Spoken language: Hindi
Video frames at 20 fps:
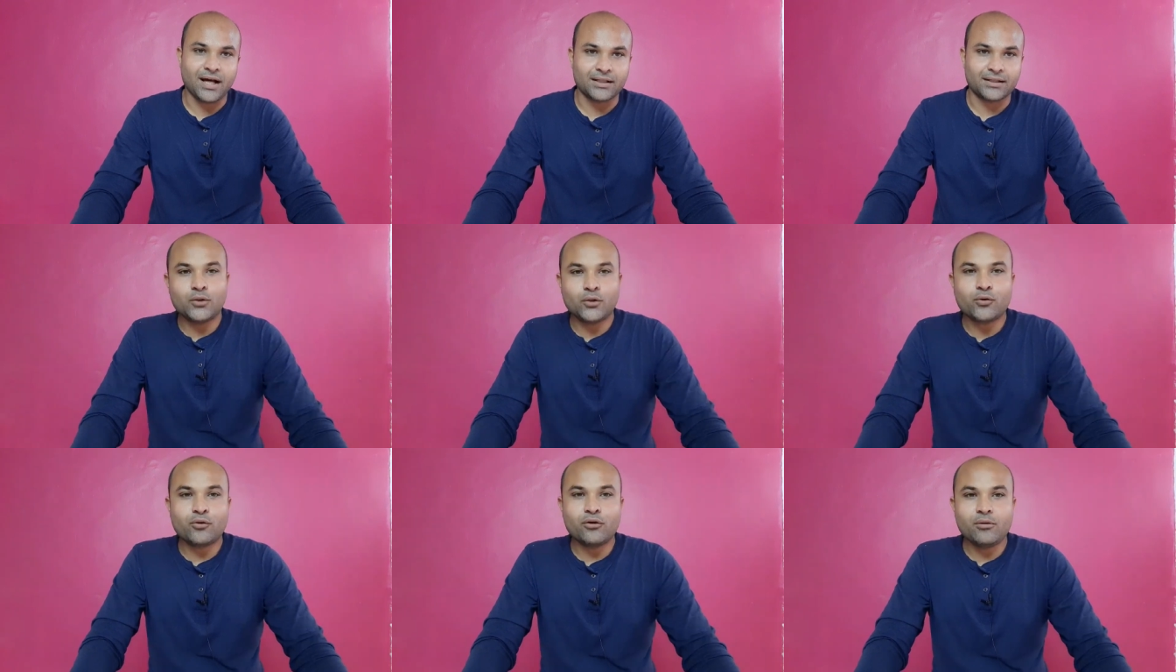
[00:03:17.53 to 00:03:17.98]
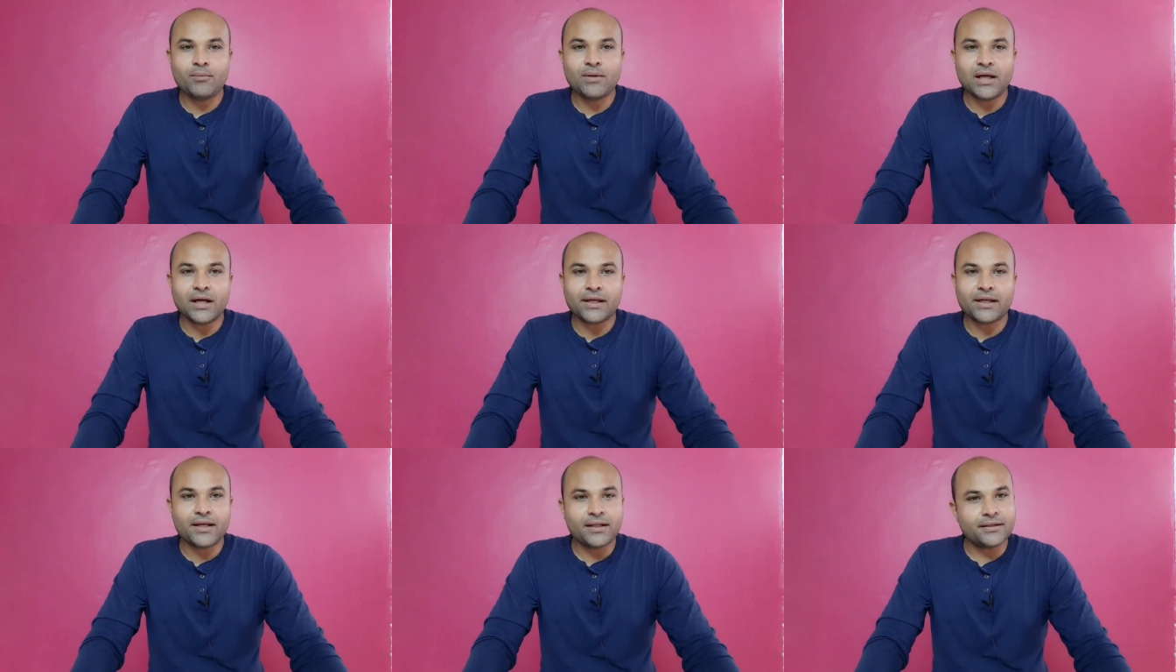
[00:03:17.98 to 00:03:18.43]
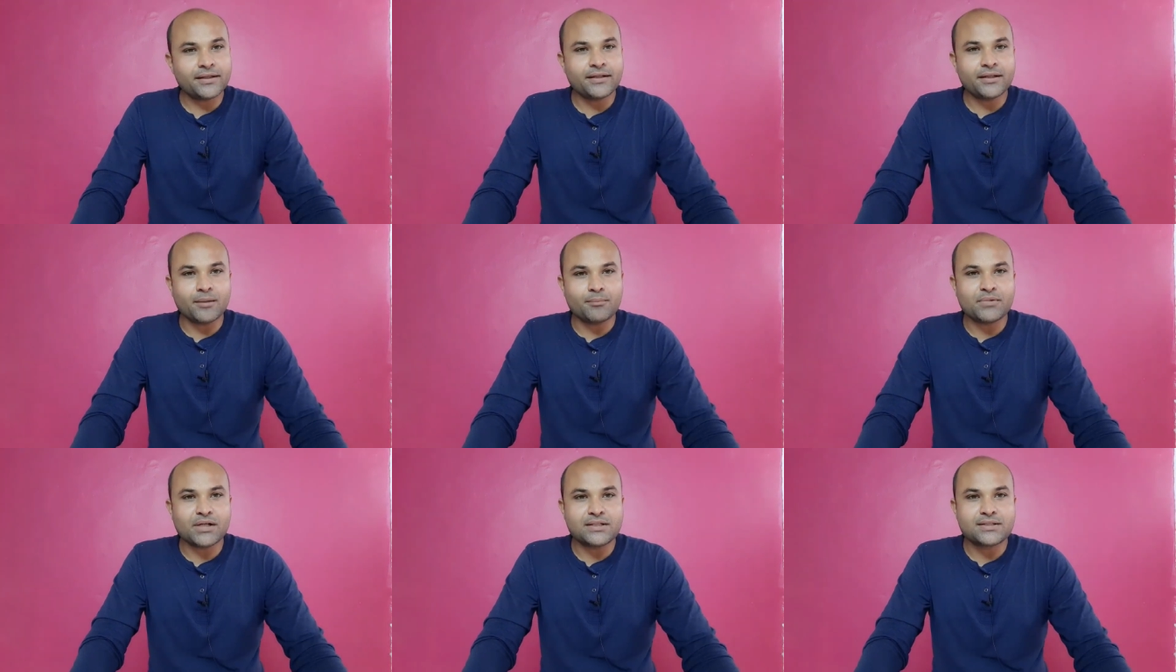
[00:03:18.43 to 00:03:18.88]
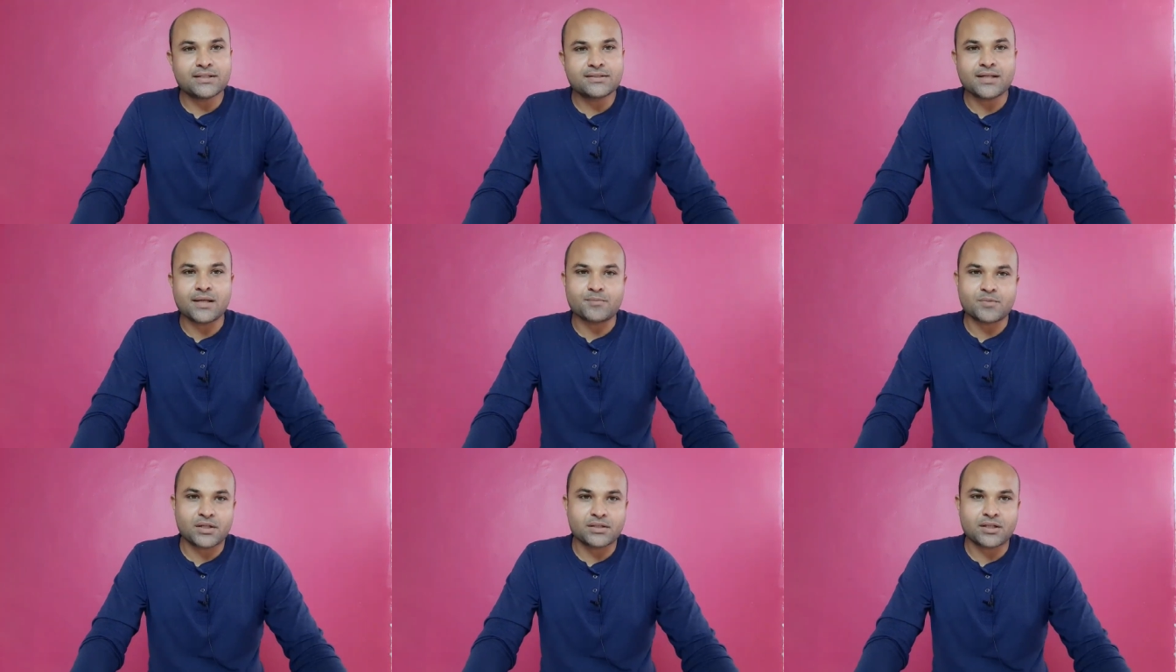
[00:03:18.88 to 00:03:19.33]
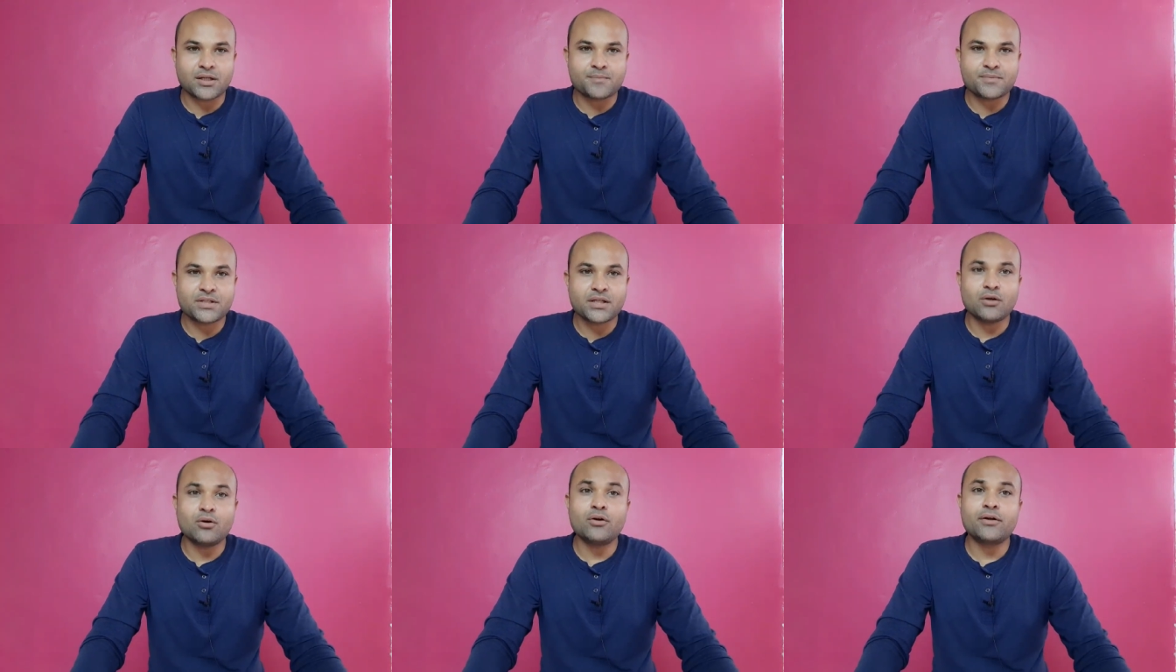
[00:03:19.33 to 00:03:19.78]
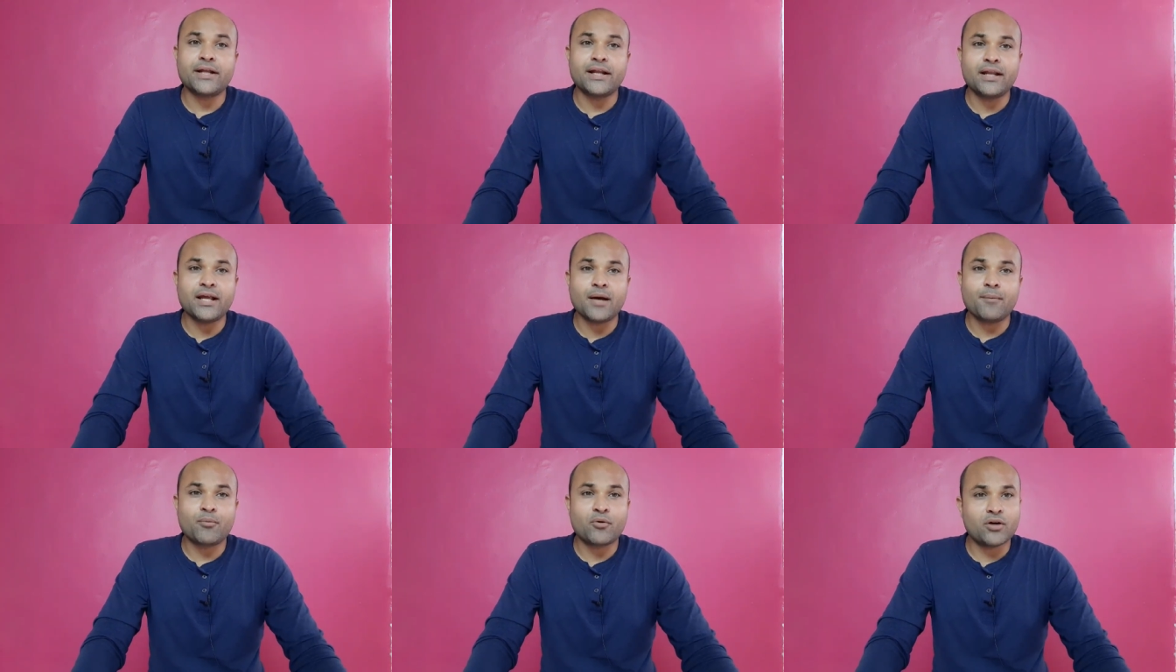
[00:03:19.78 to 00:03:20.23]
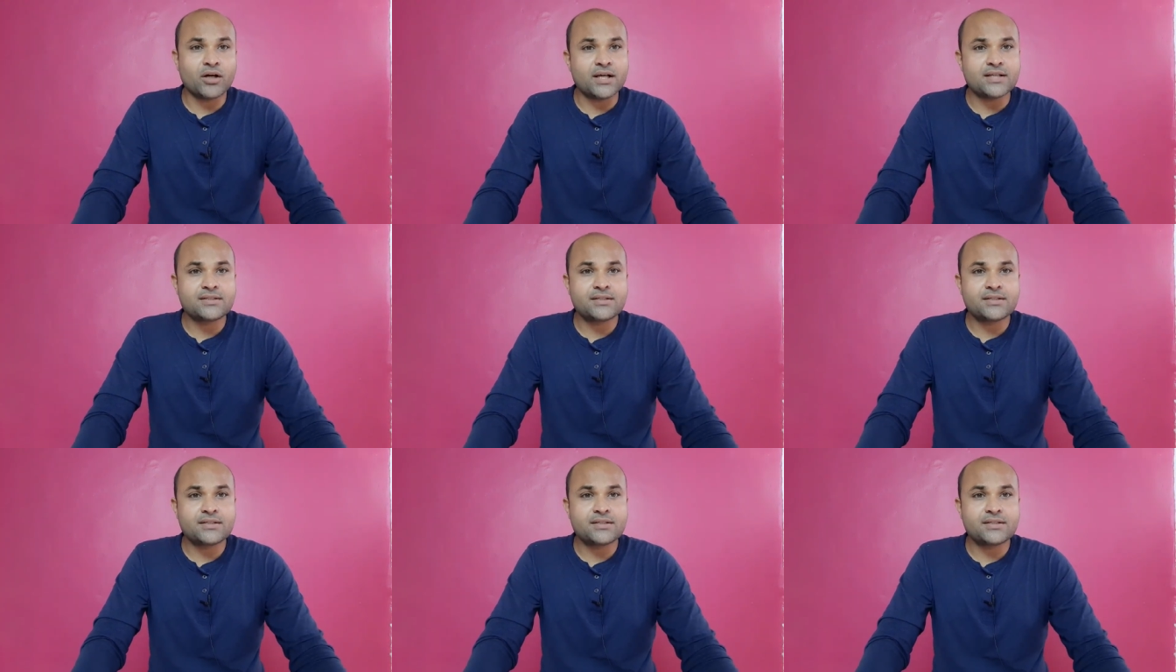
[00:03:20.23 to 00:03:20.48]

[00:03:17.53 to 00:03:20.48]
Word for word: आता है कुल मिला के ये तीन अपडेट्स सैमसंग की तरफ से और डेली आपको